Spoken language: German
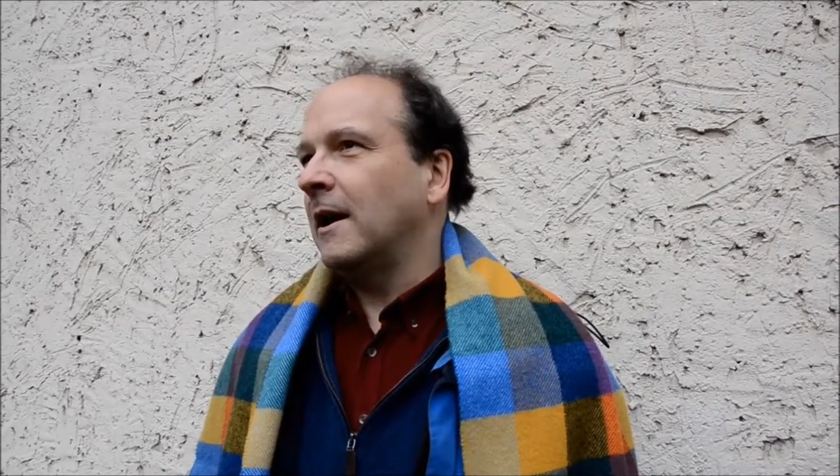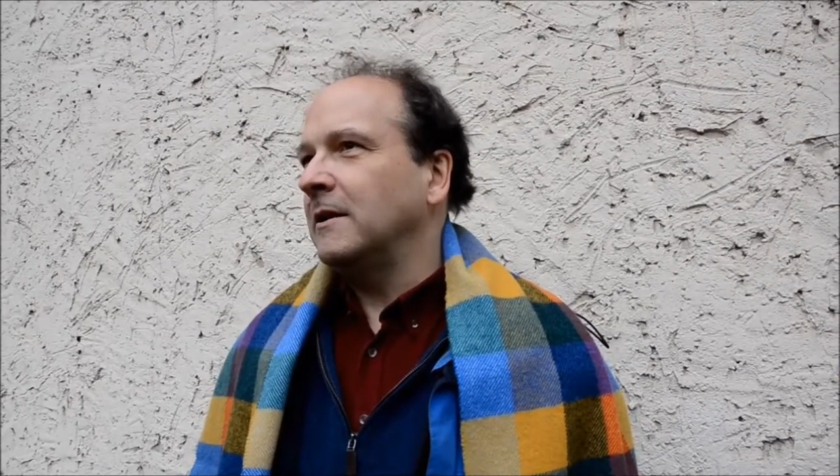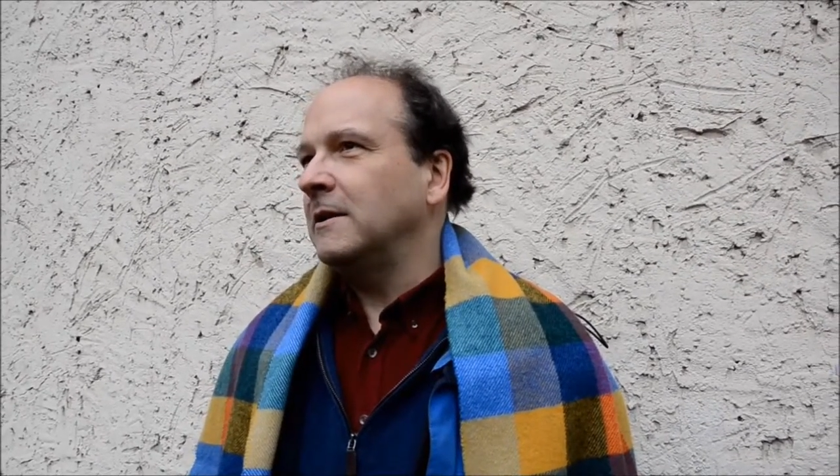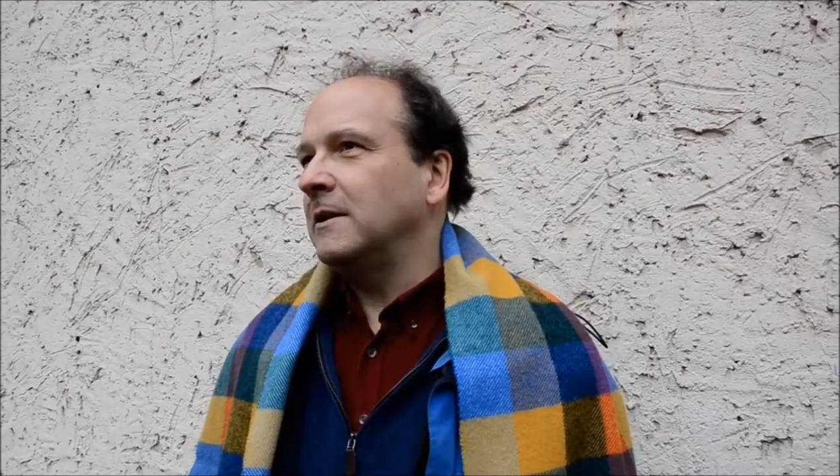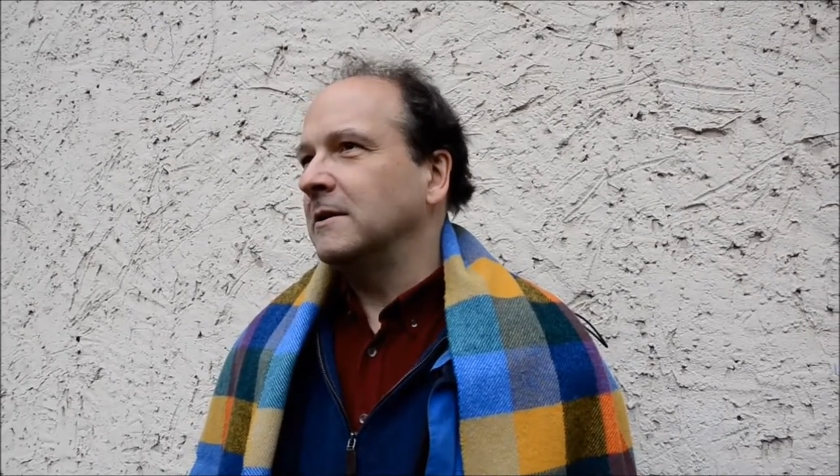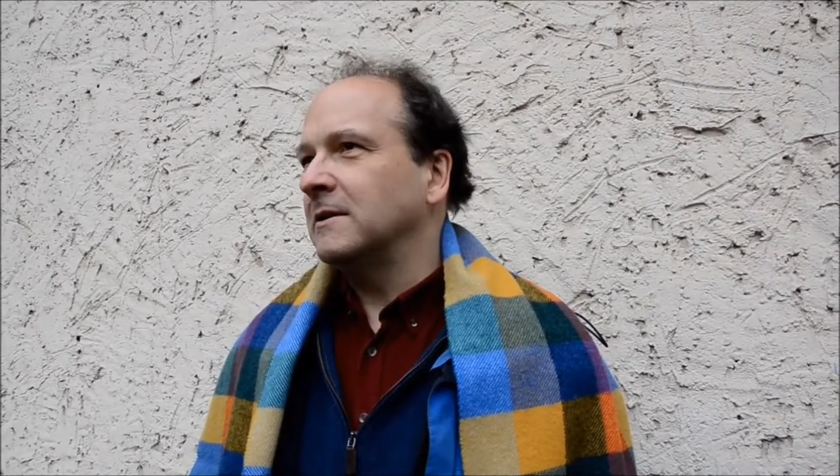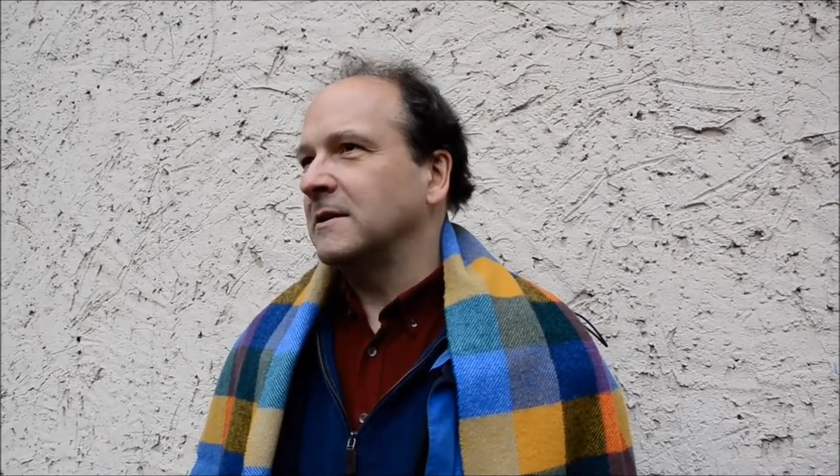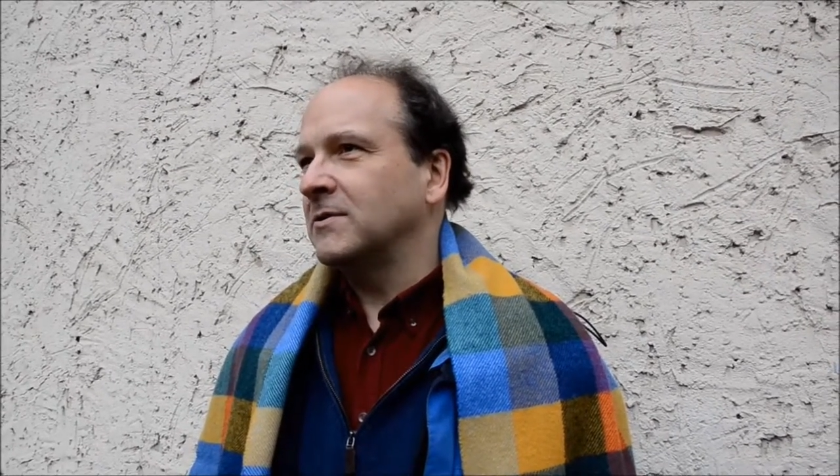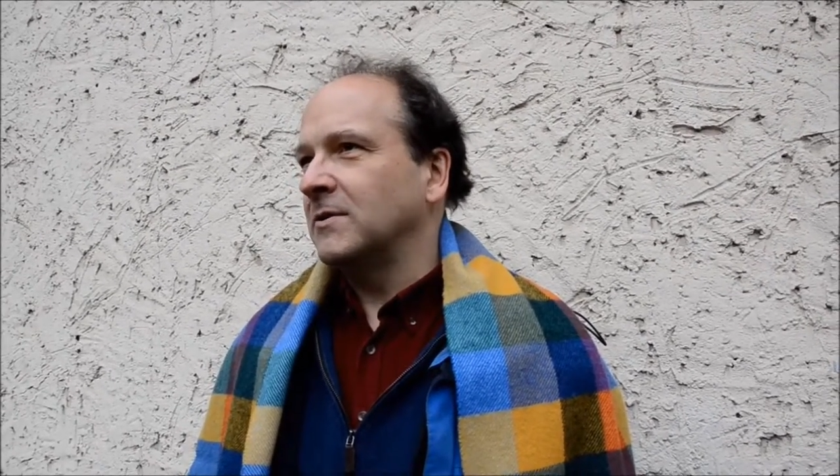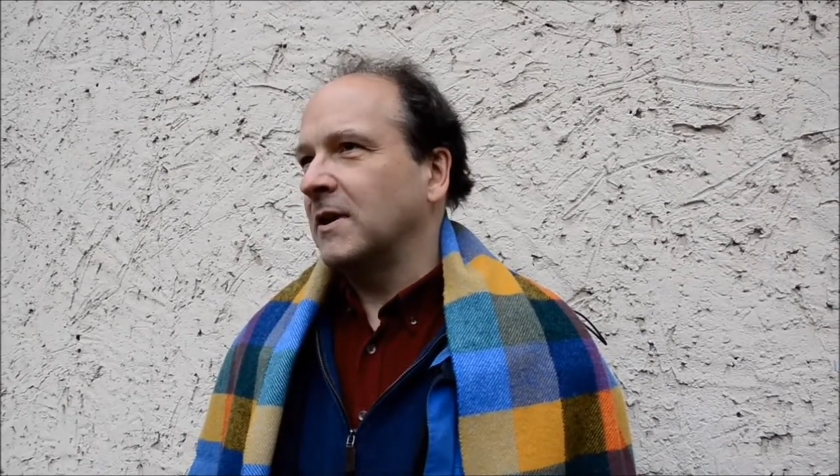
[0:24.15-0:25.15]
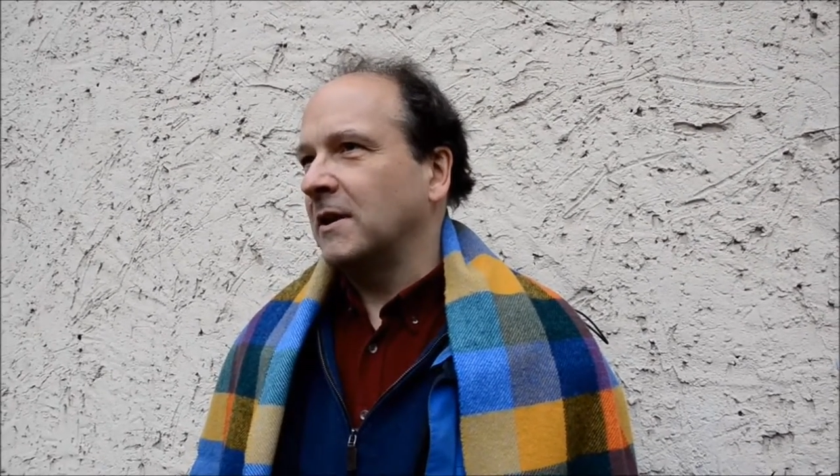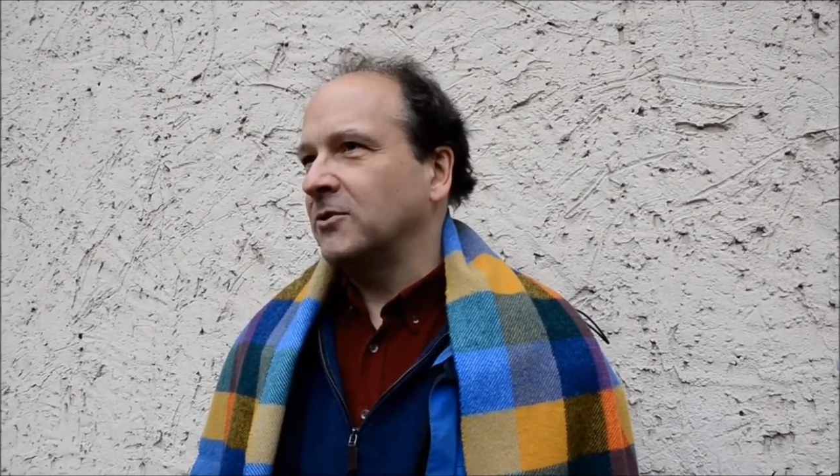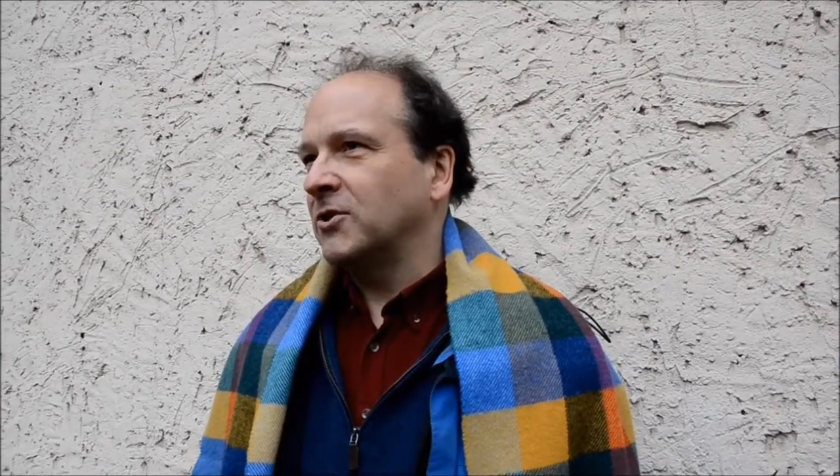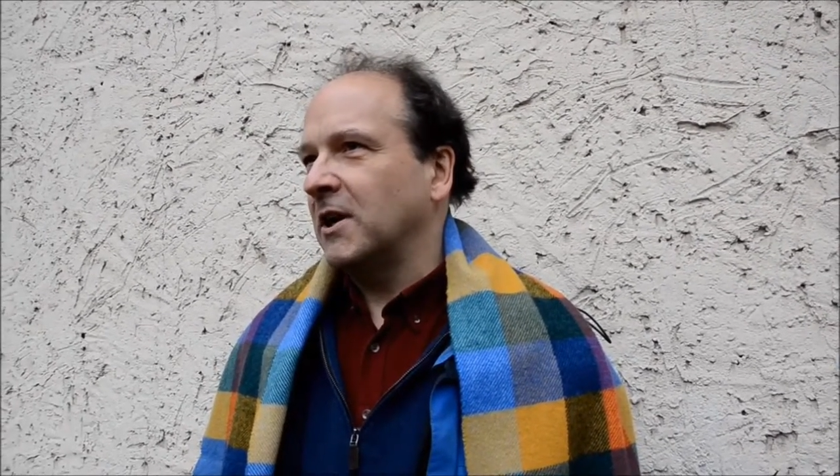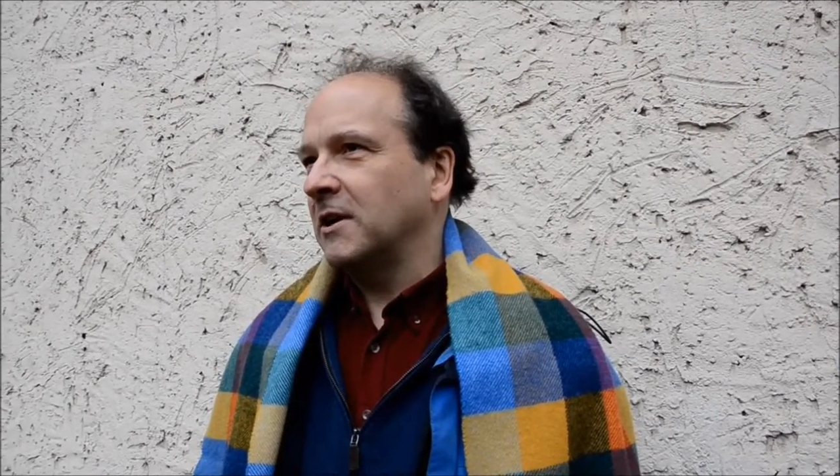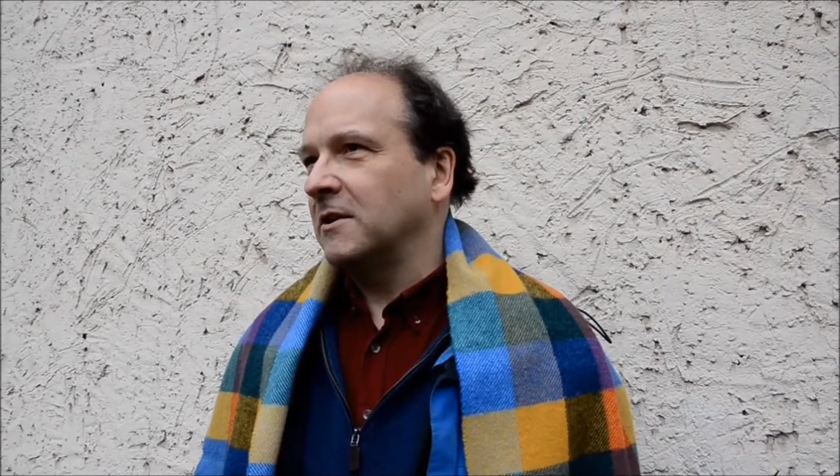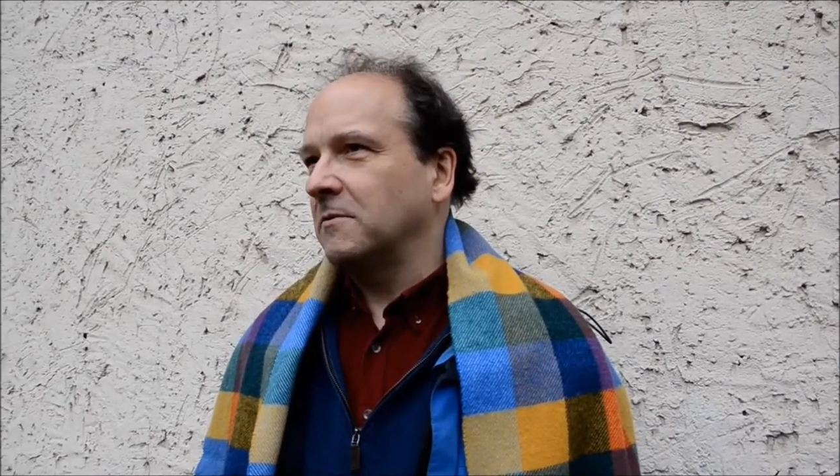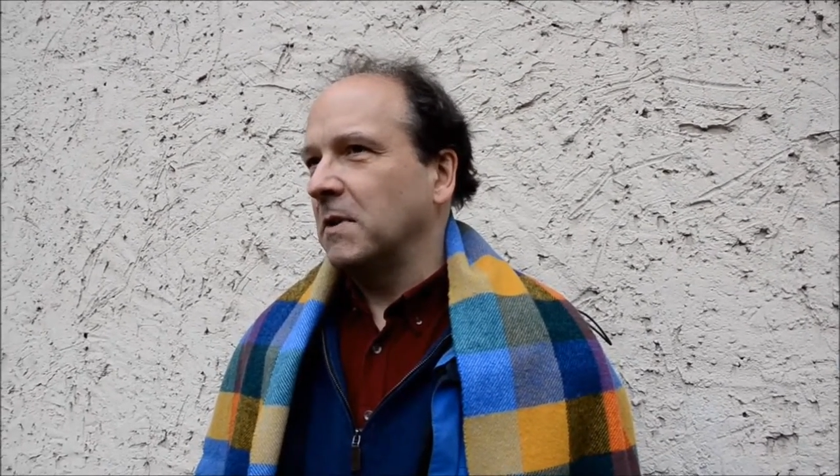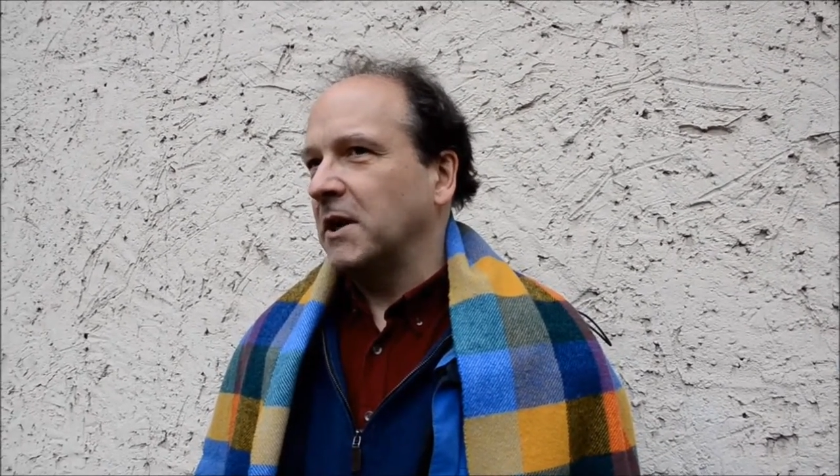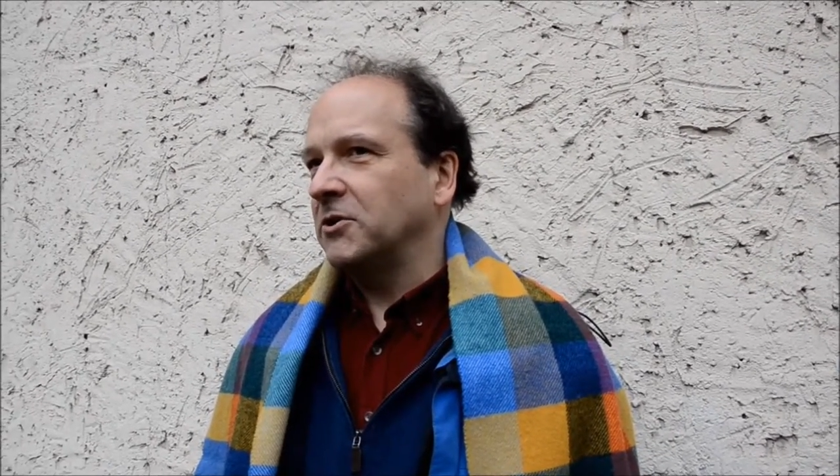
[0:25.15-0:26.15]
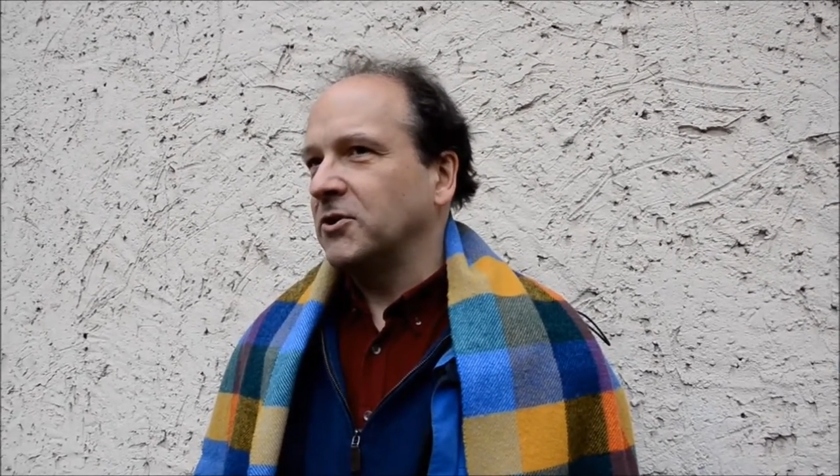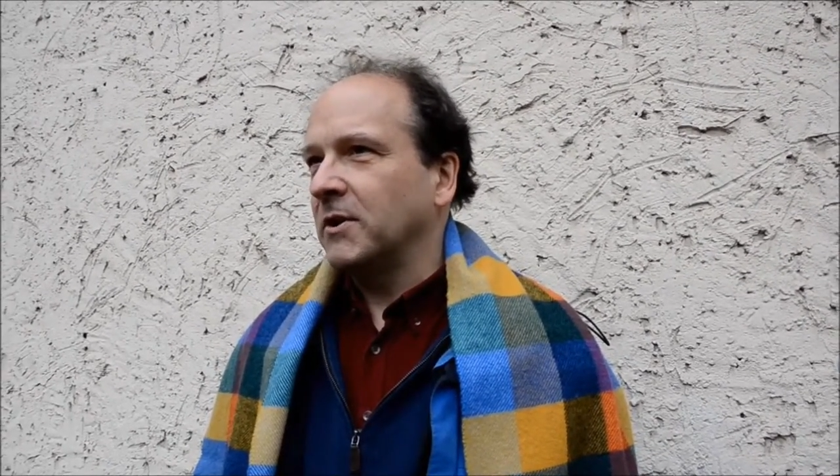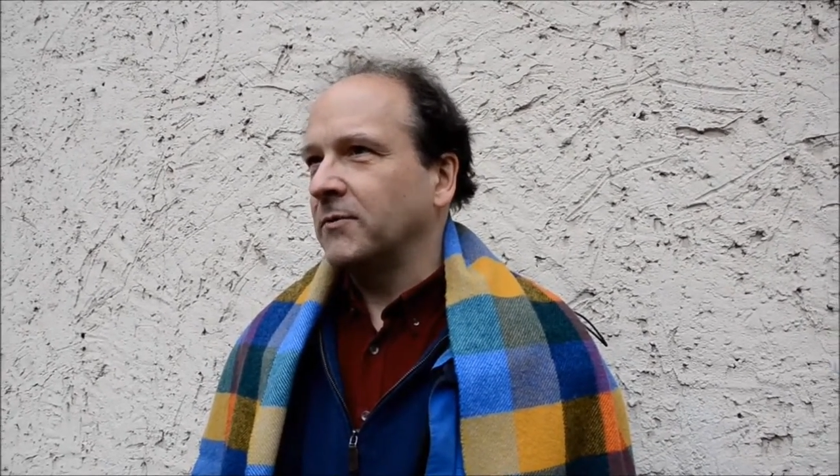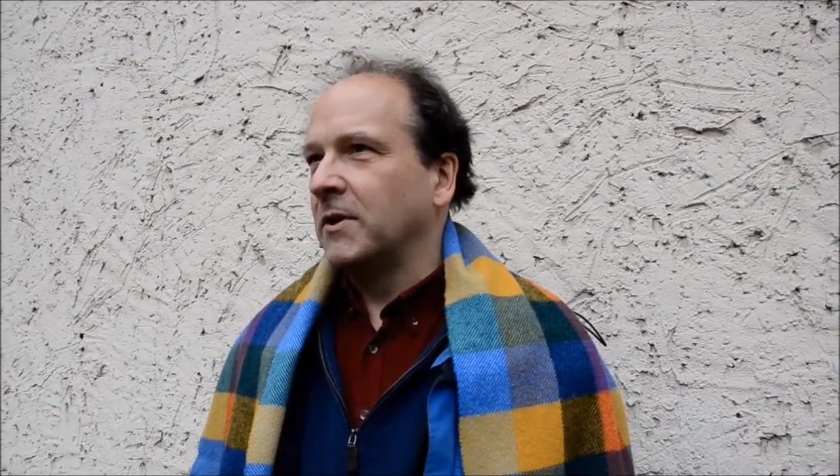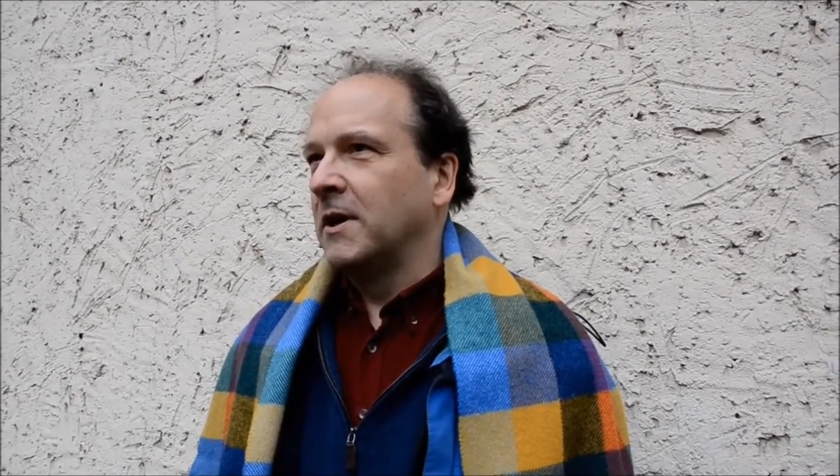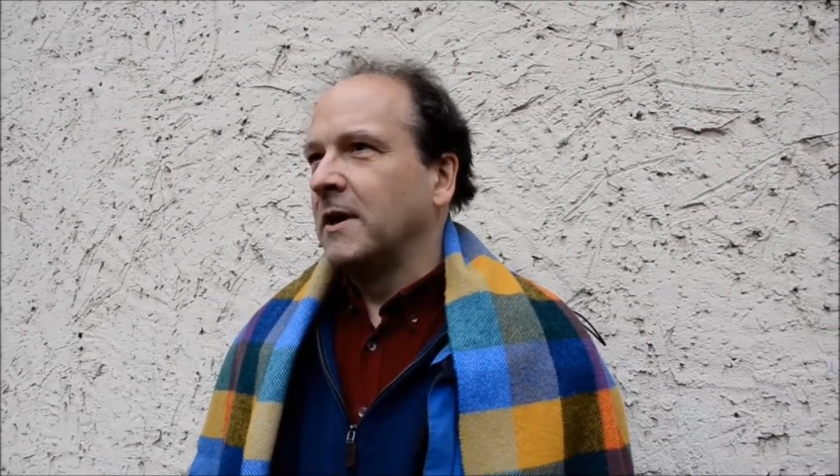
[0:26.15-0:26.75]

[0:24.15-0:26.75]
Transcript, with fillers: an die internationale Staatengemeinschaft,